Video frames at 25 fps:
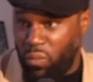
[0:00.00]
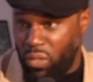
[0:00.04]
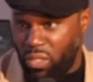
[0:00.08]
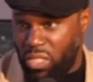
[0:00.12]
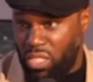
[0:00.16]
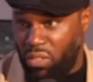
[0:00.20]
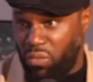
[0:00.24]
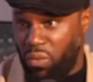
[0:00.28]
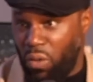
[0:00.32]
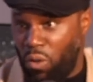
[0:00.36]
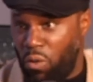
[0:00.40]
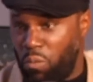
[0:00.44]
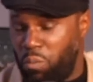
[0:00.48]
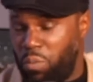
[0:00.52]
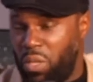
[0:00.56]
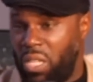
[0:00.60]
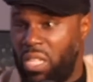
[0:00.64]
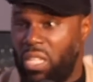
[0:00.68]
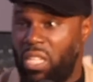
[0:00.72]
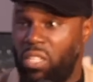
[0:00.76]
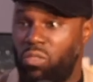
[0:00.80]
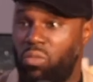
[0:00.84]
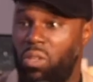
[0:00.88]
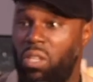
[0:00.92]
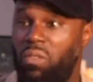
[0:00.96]
dans différents
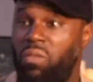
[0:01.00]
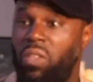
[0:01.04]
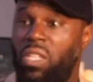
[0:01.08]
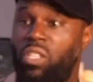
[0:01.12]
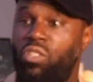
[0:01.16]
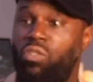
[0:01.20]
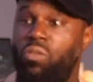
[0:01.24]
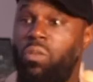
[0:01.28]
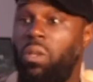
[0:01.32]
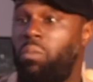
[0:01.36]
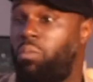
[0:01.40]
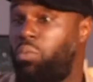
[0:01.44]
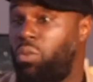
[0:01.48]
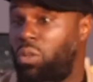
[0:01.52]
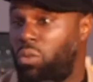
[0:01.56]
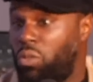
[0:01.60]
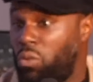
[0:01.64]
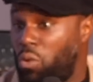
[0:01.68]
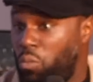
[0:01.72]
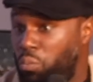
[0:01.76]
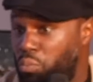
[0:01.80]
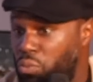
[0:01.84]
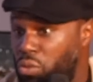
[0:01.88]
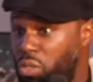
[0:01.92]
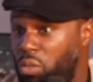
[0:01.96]
pays qui soient effectués, puis
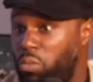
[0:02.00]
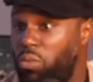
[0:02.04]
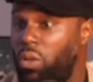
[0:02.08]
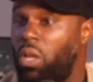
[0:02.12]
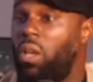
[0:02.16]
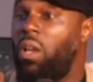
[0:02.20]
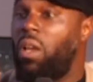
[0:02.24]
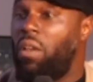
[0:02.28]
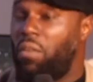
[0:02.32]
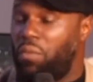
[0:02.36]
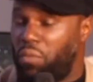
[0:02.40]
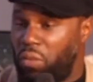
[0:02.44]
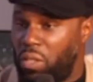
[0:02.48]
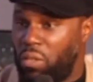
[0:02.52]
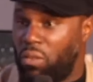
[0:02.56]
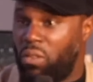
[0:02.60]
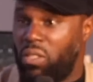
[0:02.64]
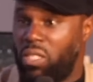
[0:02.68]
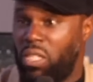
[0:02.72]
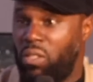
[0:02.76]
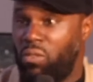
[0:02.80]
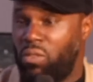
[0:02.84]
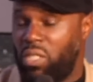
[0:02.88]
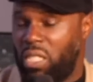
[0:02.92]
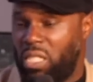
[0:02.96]
qu'on puisse
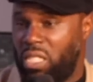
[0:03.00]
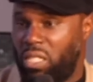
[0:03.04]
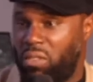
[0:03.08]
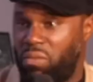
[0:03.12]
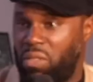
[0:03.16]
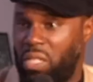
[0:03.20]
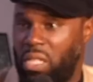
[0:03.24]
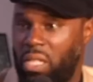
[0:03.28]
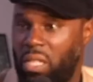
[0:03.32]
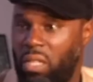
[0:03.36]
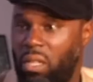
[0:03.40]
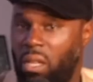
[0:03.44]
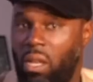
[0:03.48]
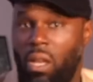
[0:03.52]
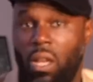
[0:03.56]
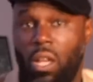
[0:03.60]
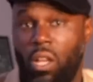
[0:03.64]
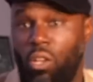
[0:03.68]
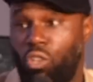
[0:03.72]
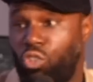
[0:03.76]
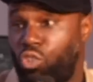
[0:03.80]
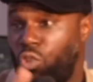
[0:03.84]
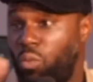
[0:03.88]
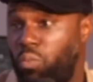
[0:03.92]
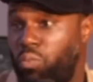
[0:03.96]
financer nos activités.
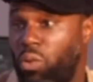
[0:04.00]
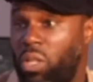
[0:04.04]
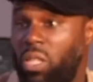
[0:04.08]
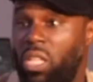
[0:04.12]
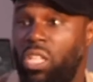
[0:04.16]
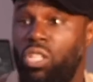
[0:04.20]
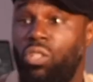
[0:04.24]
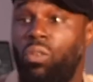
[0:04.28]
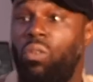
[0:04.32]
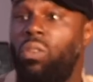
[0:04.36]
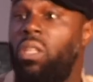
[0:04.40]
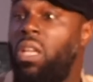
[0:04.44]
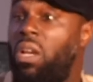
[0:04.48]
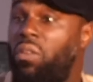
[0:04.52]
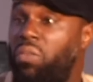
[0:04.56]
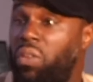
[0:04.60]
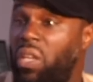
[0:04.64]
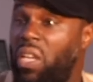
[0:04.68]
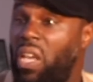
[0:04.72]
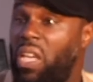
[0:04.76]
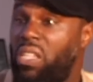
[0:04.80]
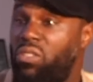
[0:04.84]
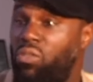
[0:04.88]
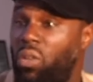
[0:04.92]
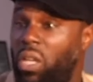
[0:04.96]
J'emploie des gens, on a
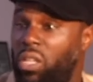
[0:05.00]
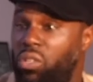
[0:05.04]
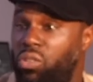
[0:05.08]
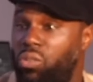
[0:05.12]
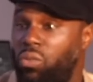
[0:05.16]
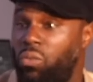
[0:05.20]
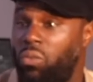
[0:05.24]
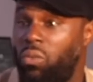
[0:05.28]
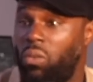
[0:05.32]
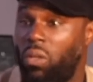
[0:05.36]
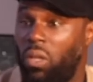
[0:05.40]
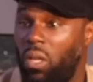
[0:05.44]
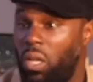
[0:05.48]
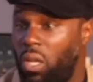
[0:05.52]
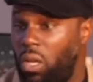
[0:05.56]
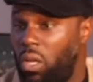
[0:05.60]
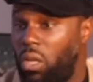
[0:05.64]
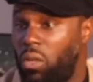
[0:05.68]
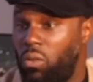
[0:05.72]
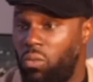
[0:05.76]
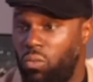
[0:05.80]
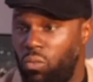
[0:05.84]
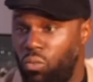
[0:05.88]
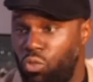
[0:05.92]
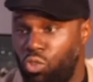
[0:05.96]
Afrique Résurrection,
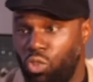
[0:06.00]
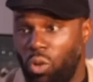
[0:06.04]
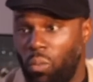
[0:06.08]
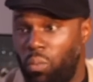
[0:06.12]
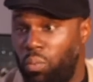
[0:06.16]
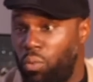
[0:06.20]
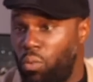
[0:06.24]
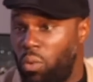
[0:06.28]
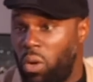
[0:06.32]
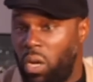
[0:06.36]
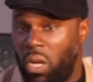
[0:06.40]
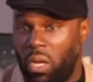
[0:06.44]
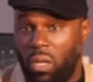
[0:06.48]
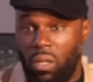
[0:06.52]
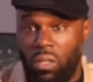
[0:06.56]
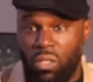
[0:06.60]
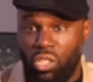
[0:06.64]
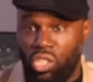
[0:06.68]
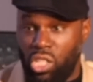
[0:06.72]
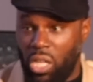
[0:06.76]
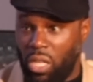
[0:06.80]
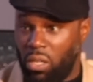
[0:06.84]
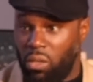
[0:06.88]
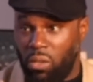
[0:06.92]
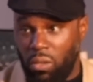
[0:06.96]
où j'emploie
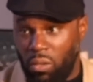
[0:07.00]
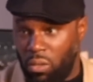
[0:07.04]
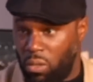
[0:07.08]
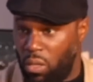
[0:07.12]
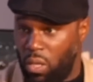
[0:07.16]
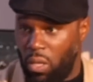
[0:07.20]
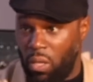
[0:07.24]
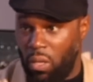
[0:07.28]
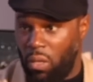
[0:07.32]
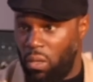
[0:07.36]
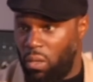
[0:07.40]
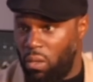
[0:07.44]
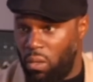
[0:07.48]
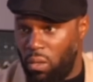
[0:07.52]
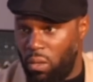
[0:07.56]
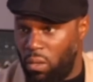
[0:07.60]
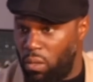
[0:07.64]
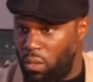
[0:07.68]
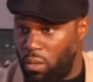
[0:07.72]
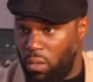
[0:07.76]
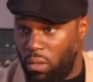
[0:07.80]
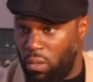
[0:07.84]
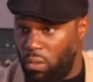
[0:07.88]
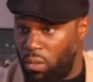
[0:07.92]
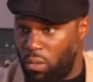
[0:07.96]
euh, chaque euh,
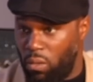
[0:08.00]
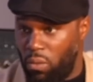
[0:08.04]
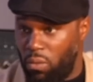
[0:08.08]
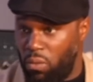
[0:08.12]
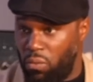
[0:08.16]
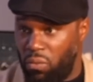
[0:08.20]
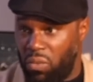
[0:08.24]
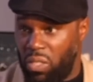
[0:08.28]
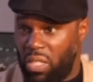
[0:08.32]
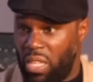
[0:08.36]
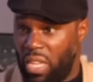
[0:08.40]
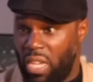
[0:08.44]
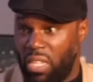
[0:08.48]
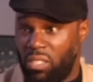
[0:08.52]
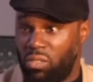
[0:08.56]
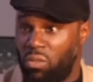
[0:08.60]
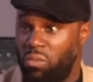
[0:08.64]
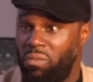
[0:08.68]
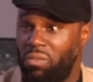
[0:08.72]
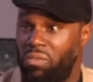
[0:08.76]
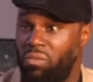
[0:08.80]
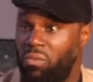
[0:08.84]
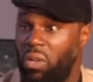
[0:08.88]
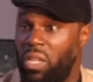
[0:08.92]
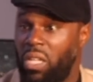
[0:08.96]
vidéaste
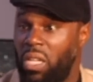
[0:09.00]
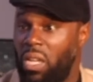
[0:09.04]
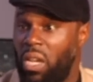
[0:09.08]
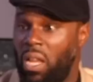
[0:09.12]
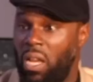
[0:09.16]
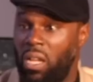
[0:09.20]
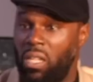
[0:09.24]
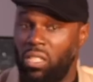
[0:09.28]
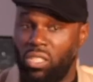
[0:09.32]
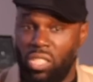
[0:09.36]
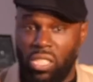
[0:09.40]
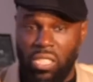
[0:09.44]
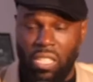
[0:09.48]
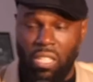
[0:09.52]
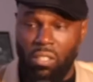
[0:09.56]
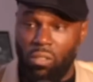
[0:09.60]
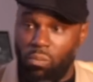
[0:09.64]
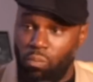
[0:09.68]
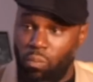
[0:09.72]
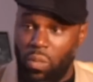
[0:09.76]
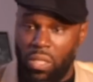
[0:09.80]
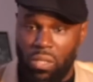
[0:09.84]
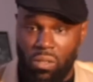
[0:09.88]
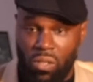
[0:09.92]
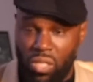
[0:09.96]
que vous voyez là.
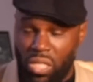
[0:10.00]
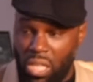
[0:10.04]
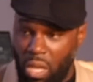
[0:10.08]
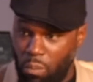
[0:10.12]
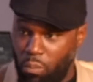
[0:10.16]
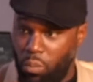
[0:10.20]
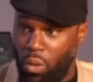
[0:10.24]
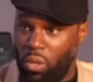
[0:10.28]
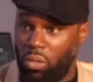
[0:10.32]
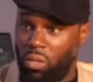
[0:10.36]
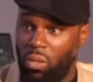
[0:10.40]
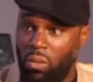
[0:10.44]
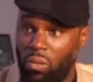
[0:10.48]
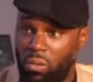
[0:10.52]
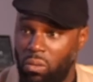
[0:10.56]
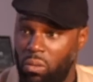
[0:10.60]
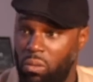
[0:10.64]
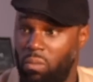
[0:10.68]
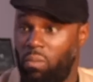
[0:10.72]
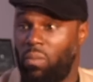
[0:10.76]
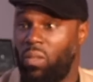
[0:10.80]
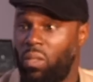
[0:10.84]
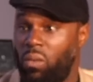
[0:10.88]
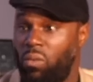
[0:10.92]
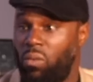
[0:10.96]
J'essaie, parce que c'est important,
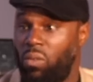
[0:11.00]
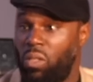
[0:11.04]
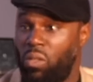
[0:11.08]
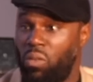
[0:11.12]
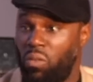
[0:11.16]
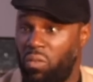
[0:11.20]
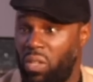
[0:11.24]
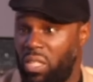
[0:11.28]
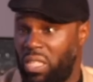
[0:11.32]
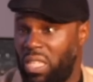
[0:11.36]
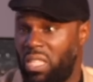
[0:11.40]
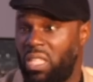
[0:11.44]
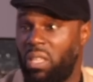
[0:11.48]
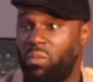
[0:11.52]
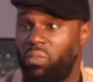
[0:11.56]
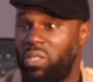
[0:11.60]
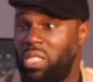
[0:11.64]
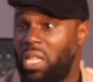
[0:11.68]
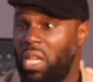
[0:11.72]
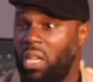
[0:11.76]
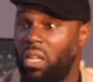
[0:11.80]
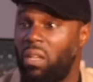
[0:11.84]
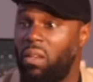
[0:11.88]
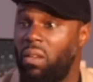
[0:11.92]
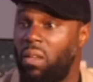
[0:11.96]
on est au XXIe
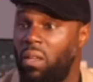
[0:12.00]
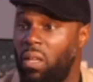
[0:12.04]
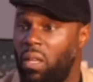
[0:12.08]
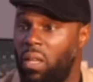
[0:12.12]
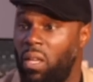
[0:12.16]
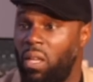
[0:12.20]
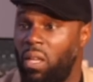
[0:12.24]
siècle,